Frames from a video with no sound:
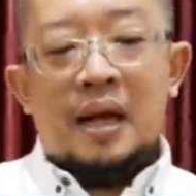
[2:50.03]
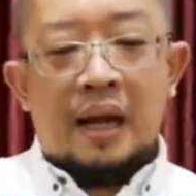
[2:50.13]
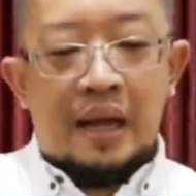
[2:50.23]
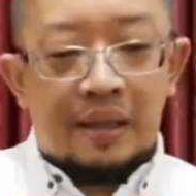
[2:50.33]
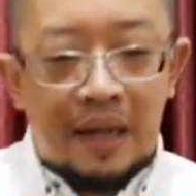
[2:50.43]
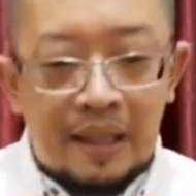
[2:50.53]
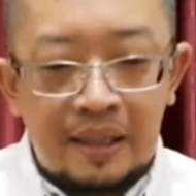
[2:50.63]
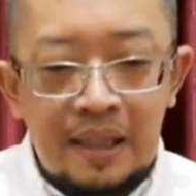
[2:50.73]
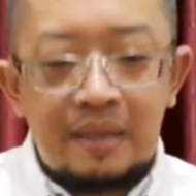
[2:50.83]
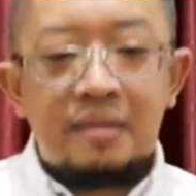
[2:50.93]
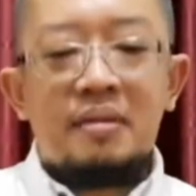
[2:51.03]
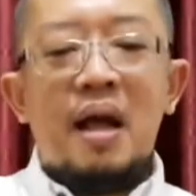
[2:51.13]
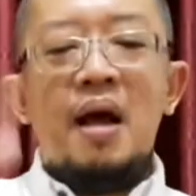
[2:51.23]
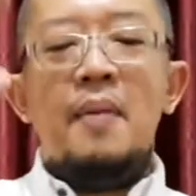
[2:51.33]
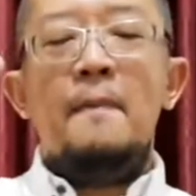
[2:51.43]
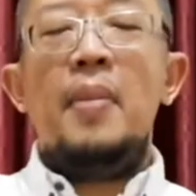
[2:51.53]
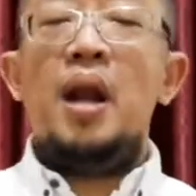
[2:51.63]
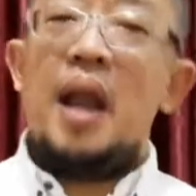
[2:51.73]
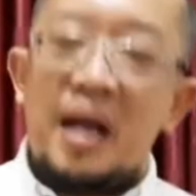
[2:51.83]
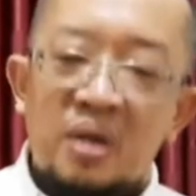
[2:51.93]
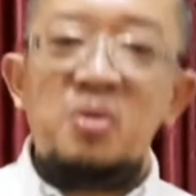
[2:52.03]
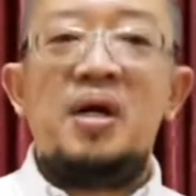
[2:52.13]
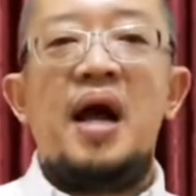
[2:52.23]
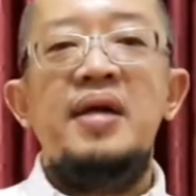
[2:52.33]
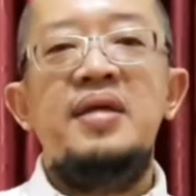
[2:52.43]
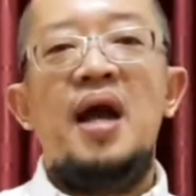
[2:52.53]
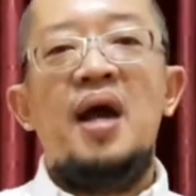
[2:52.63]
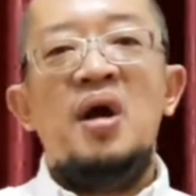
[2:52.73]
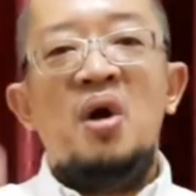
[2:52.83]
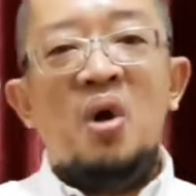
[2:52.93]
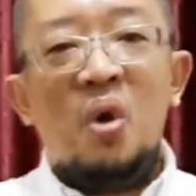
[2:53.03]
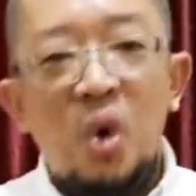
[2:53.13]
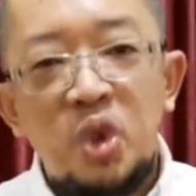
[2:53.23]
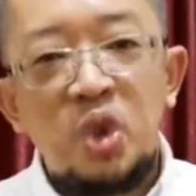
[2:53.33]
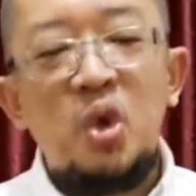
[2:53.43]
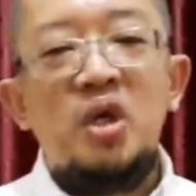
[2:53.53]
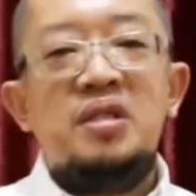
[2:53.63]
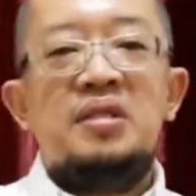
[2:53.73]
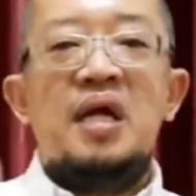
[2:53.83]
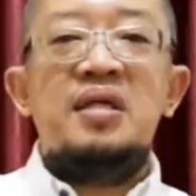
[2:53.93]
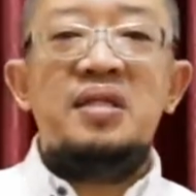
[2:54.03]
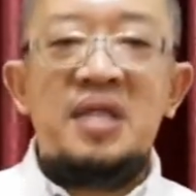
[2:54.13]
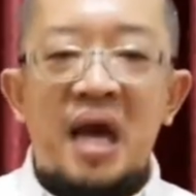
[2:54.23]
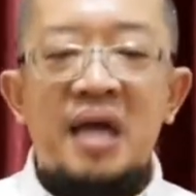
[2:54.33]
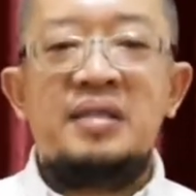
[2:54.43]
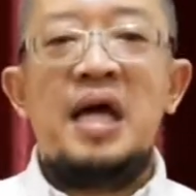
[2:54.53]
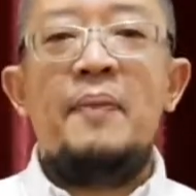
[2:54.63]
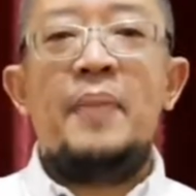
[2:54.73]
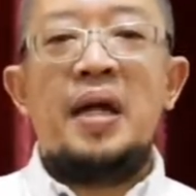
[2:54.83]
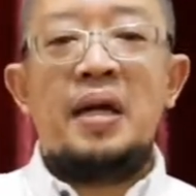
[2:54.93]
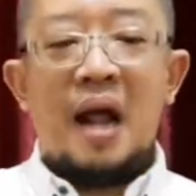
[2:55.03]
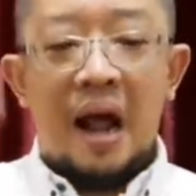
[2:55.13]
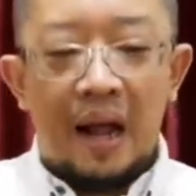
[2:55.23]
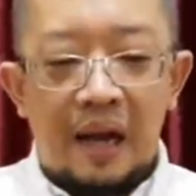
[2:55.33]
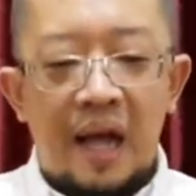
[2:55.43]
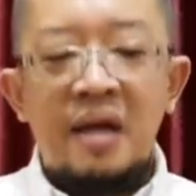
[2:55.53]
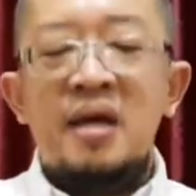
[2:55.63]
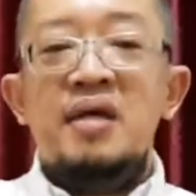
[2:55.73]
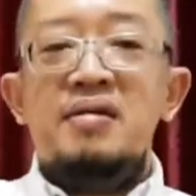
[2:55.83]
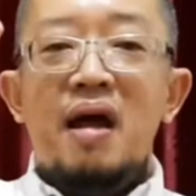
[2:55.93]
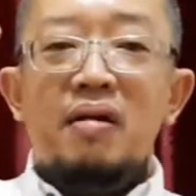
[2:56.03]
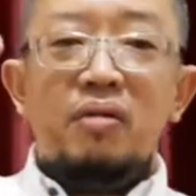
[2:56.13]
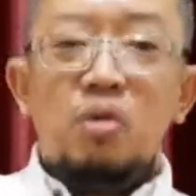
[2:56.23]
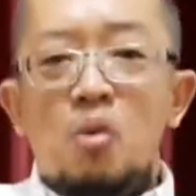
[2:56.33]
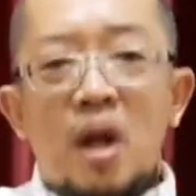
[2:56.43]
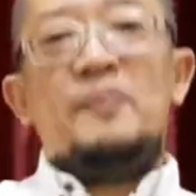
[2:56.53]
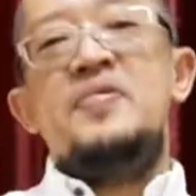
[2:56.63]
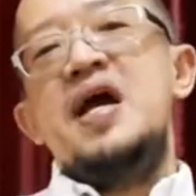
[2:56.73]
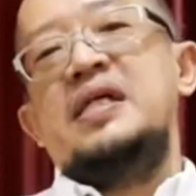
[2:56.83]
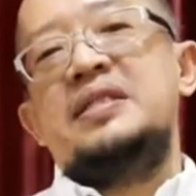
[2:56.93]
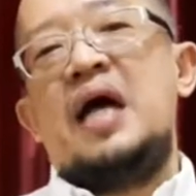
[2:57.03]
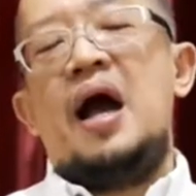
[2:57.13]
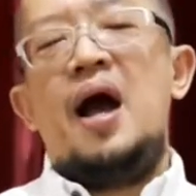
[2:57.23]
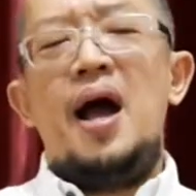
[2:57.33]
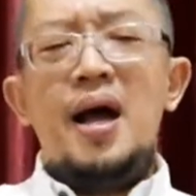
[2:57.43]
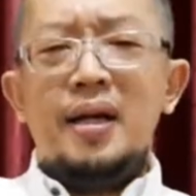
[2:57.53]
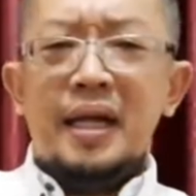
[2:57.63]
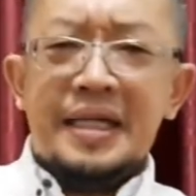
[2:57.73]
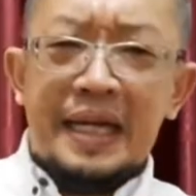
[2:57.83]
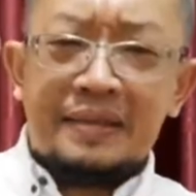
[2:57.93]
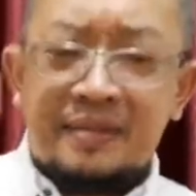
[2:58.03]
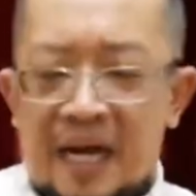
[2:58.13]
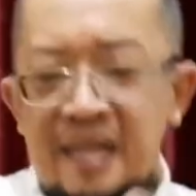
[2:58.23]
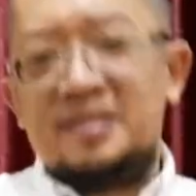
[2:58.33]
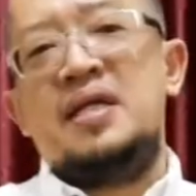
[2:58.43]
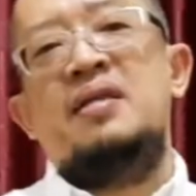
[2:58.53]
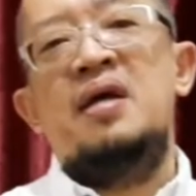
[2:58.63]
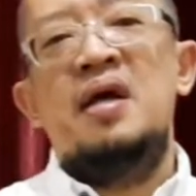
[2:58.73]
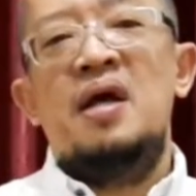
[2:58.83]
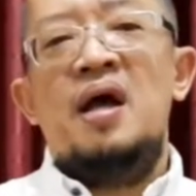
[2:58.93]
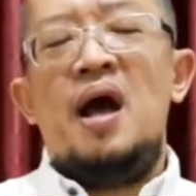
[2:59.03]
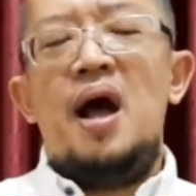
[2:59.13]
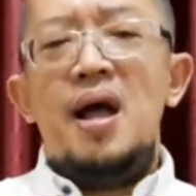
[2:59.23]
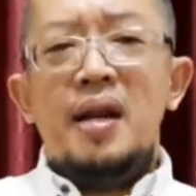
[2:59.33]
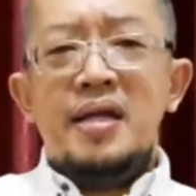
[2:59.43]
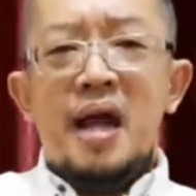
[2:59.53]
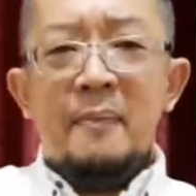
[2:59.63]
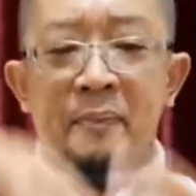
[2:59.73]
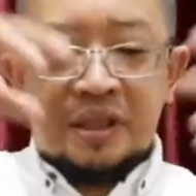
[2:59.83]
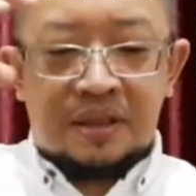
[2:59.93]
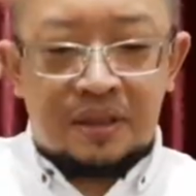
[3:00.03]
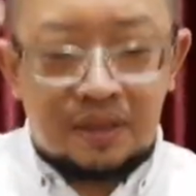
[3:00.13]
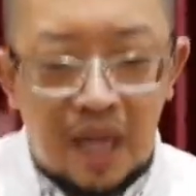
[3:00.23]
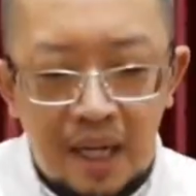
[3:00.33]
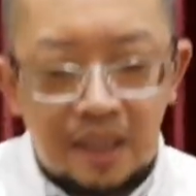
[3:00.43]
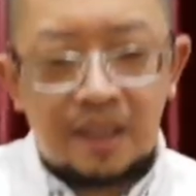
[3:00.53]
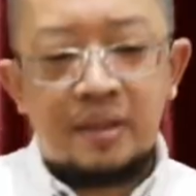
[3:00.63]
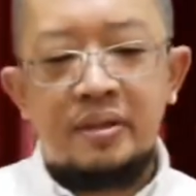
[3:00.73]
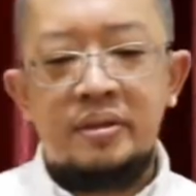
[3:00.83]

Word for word: Karena kita melakukannya untuk dan di hadapan Allah yang luar biasa, Allah yang dahsyat, Allah yang besar.